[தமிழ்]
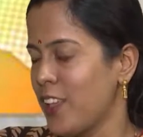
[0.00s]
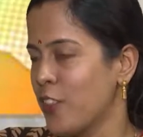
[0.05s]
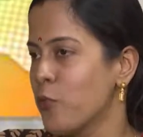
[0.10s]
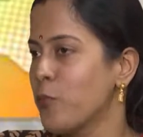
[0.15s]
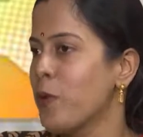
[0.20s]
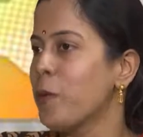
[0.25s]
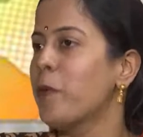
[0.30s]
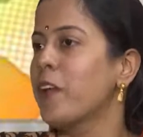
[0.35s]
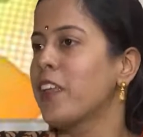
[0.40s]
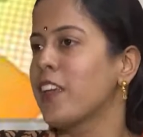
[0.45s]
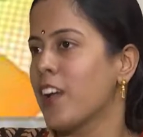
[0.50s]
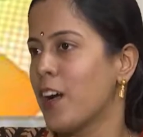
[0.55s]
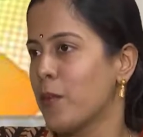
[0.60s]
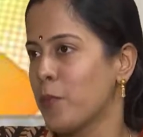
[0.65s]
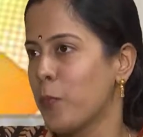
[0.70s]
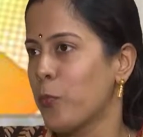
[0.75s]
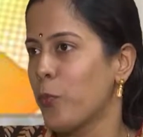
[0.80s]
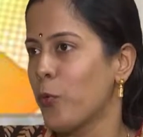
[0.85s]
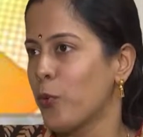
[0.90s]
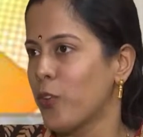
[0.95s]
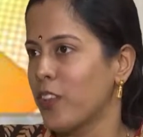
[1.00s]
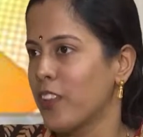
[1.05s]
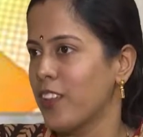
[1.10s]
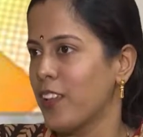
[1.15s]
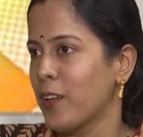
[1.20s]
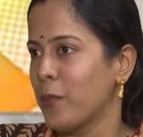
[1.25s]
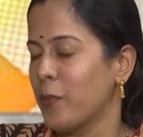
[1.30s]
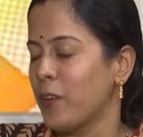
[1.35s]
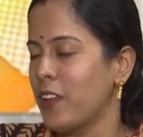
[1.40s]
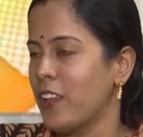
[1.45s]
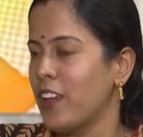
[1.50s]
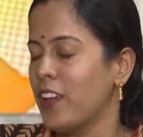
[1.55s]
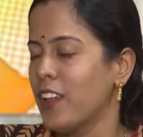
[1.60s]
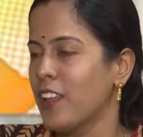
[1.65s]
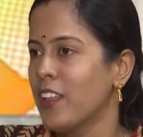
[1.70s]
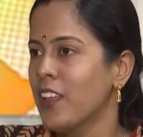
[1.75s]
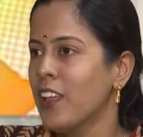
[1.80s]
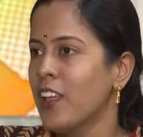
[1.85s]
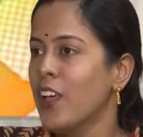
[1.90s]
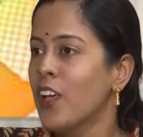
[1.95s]
எதுவுமே பிடிக்காமல் போகுது
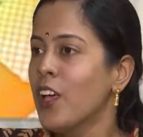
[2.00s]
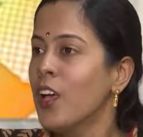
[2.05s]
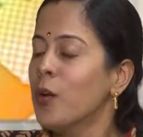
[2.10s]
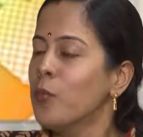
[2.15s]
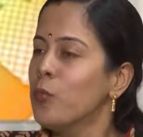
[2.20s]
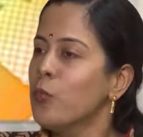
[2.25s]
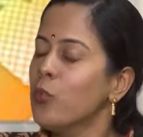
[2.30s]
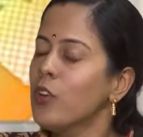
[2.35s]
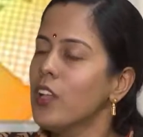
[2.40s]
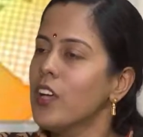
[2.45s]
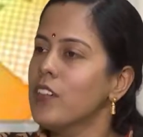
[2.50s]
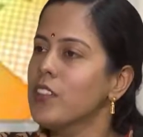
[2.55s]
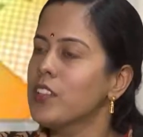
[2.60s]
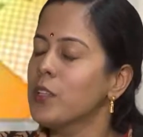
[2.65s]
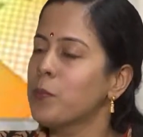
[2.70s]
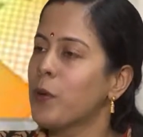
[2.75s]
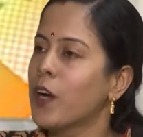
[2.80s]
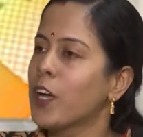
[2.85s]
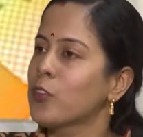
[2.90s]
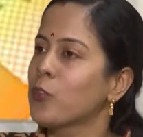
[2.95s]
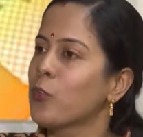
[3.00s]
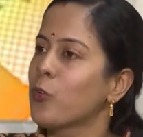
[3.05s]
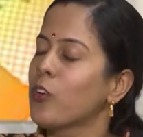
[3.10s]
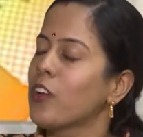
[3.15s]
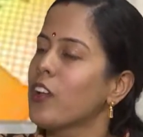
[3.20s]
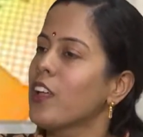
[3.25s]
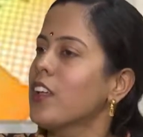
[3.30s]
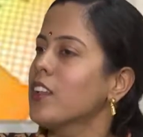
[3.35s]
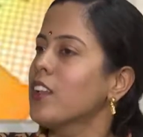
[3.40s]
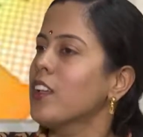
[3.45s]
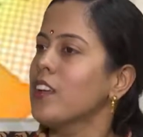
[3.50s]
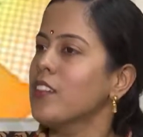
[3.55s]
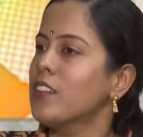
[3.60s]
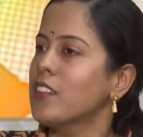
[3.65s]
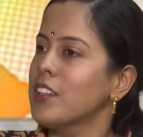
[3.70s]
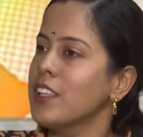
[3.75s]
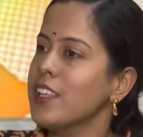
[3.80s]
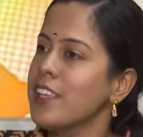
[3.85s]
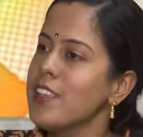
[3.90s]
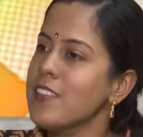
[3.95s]
அப்படின்னு மூணாவது பார்த்தோன்னா தான்
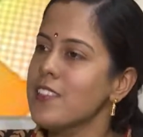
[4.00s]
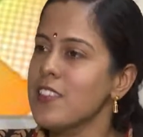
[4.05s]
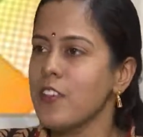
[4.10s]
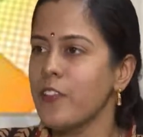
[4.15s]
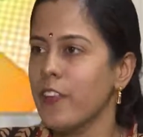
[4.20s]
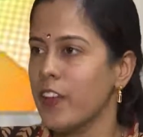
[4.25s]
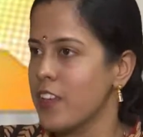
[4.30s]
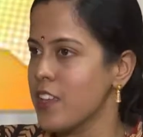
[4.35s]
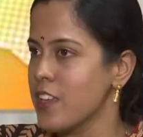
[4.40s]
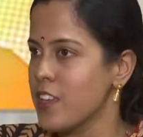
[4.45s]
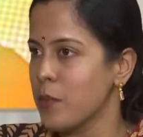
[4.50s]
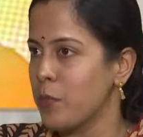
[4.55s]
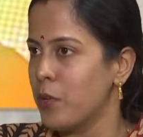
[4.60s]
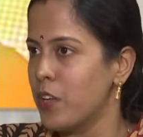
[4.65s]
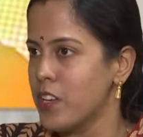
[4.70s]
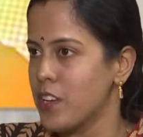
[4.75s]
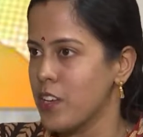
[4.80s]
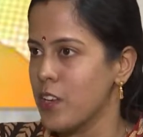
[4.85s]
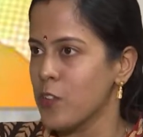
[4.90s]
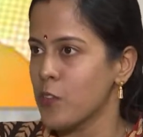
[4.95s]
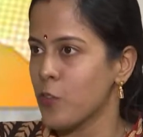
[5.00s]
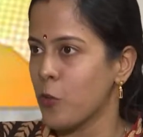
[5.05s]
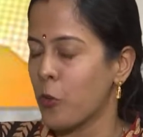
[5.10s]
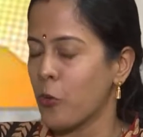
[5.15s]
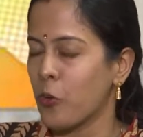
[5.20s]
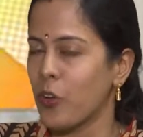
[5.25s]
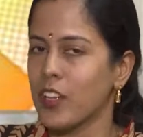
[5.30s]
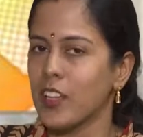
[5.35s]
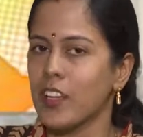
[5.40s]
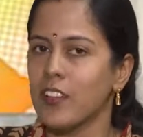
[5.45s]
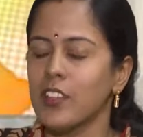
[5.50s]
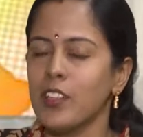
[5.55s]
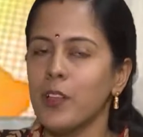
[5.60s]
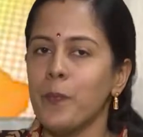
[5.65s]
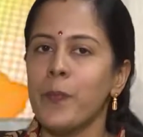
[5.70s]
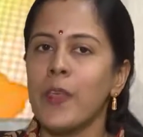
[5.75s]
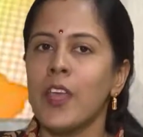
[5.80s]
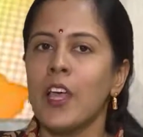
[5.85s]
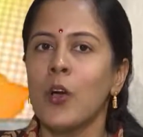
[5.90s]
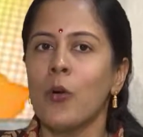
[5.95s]
வந்து ஈஸி ஃபெட்டிகபிலிட்டின்னு சொல்கிறோம் அதாவது
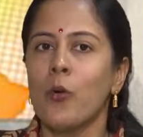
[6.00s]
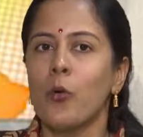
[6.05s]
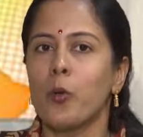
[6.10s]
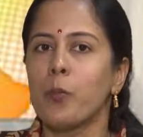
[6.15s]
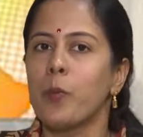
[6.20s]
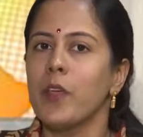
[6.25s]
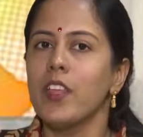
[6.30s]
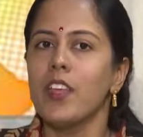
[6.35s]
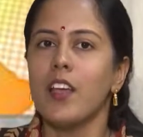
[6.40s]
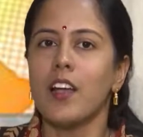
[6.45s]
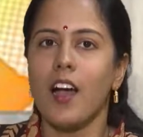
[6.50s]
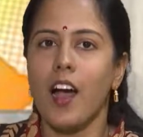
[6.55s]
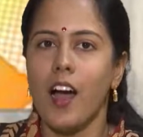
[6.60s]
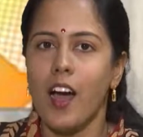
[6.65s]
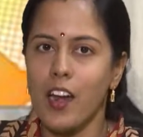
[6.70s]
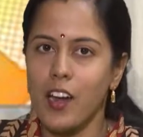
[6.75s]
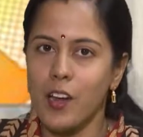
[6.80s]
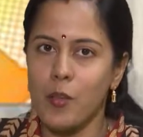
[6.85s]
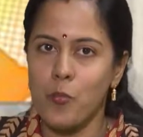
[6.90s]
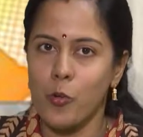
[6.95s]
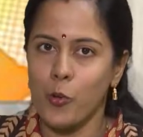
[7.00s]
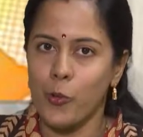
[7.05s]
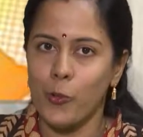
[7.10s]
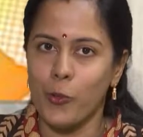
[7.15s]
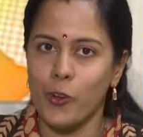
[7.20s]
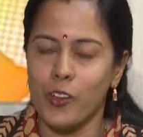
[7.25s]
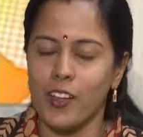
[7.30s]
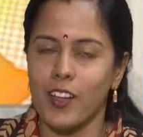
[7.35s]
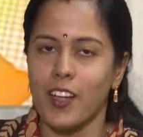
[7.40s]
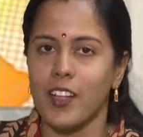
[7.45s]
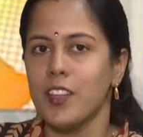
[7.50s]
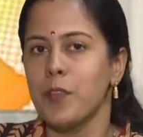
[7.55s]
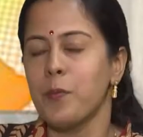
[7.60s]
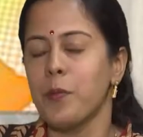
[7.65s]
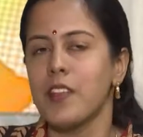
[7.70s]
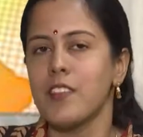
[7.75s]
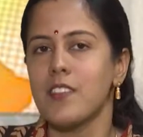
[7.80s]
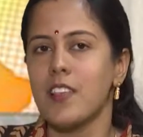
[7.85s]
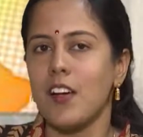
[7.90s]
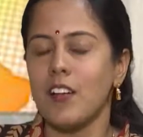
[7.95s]
ஒரு பெரிய காரணம் ஒன்றும் இருக்காது
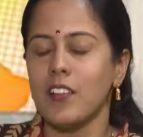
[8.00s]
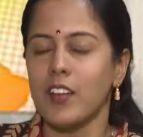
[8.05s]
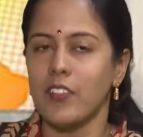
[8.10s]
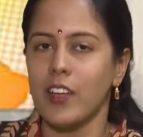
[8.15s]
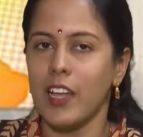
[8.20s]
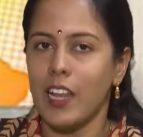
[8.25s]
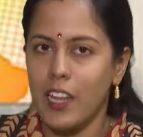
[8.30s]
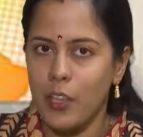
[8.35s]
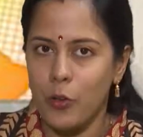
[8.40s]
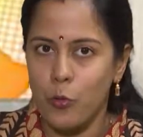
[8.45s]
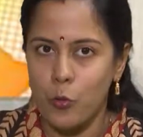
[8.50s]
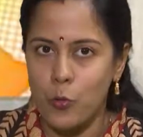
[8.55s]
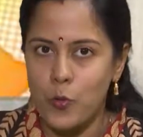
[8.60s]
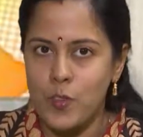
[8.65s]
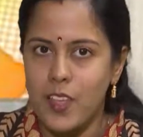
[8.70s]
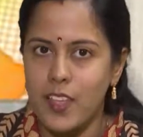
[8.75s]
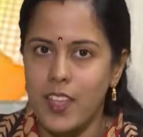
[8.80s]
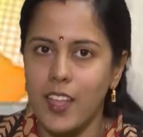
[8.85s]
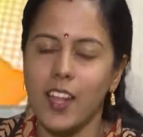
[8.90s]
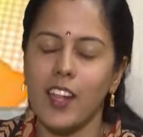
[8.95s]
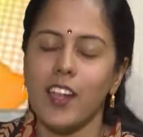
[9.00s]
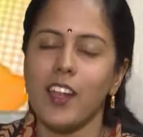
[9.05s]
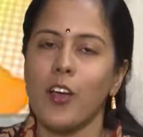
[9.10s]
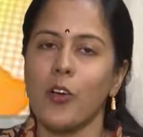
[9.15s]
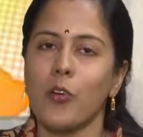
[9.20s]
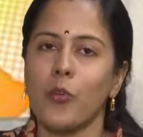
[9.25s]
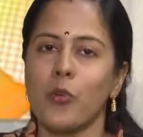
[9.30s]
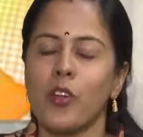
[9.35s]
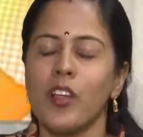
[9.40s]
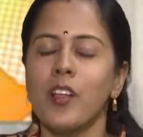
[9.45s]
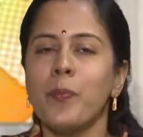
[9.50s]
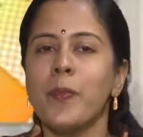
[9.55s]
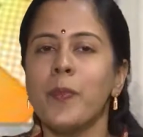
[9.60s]
பெருசாக அவங்க வேலையை ஒன்றும் செய்யலைன்னா கூட